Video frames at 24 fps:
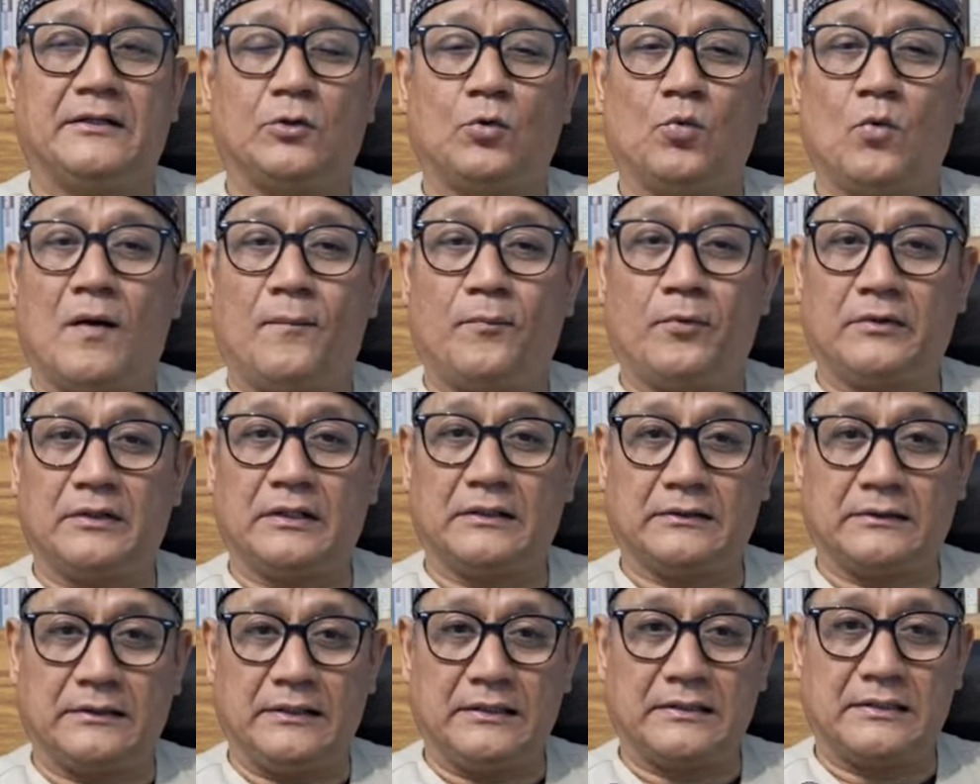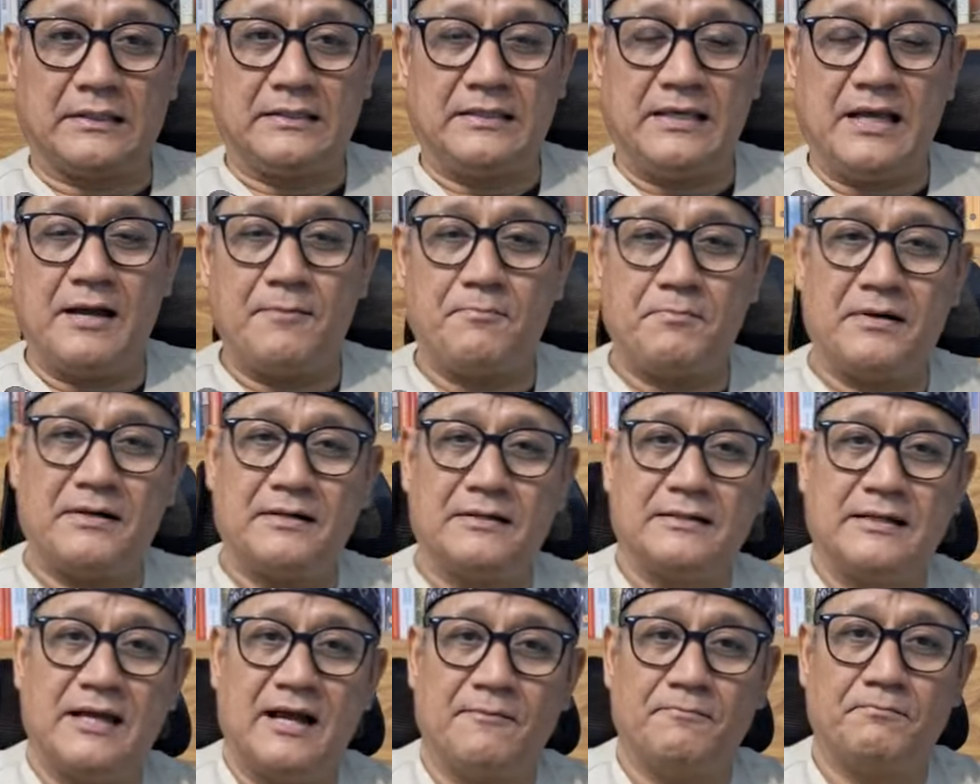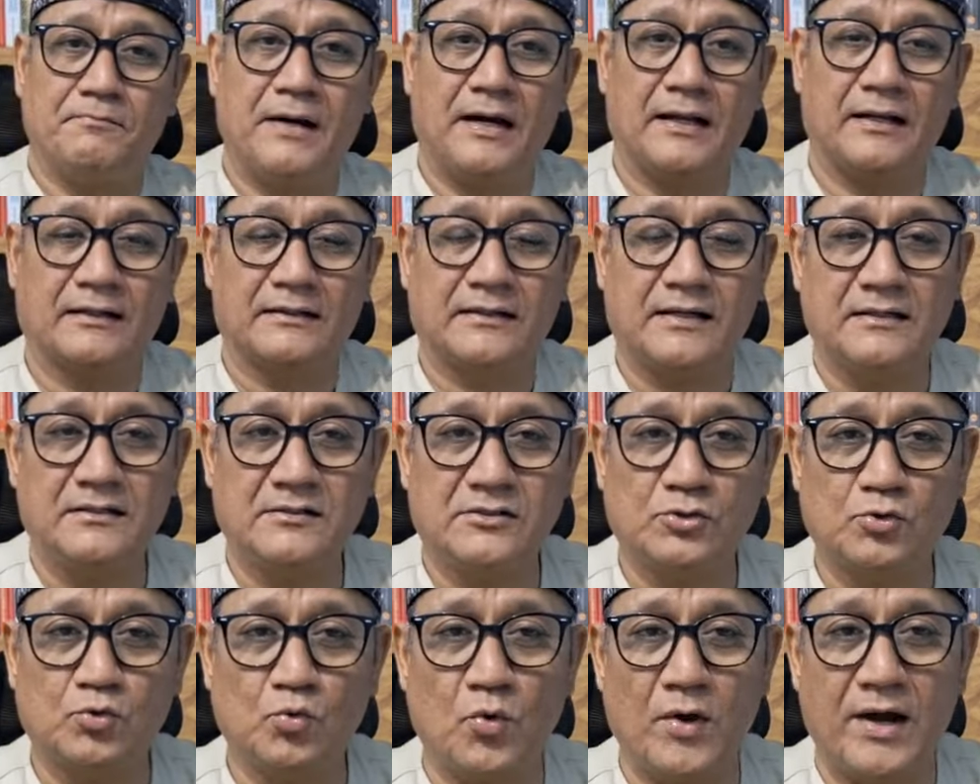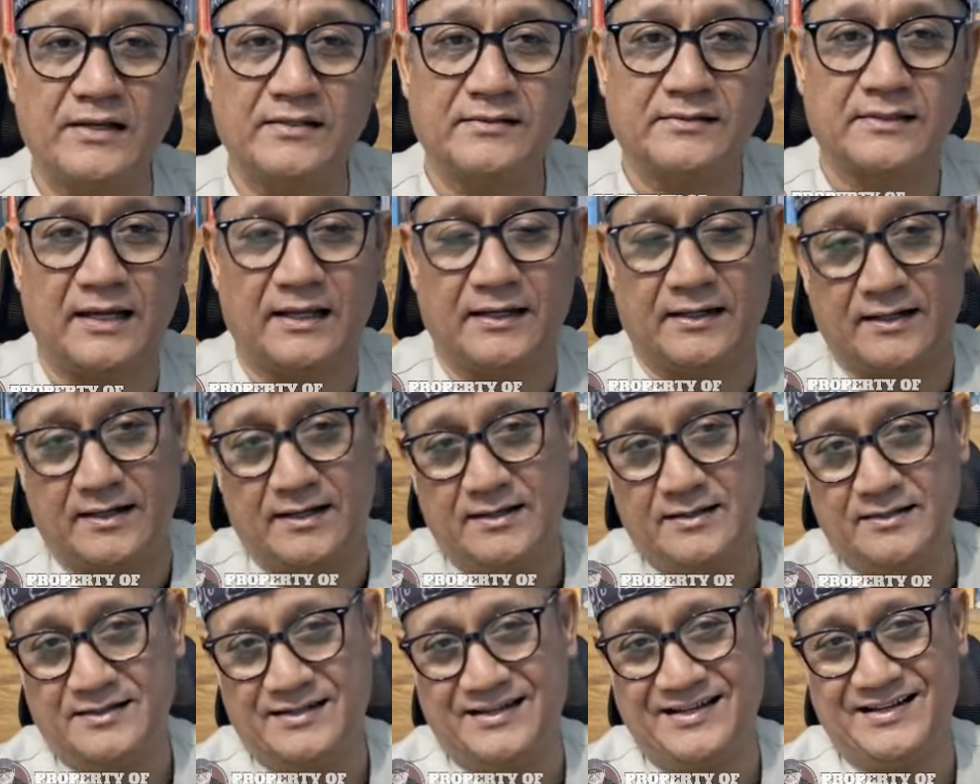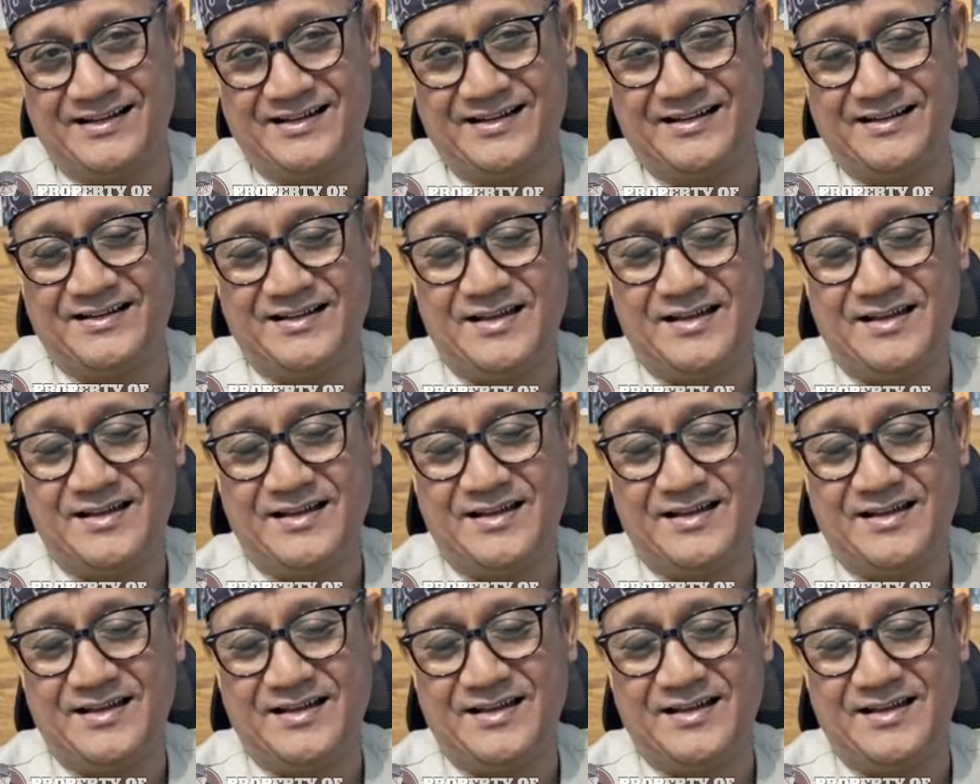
20 detik yang menggambarkan suasana nah,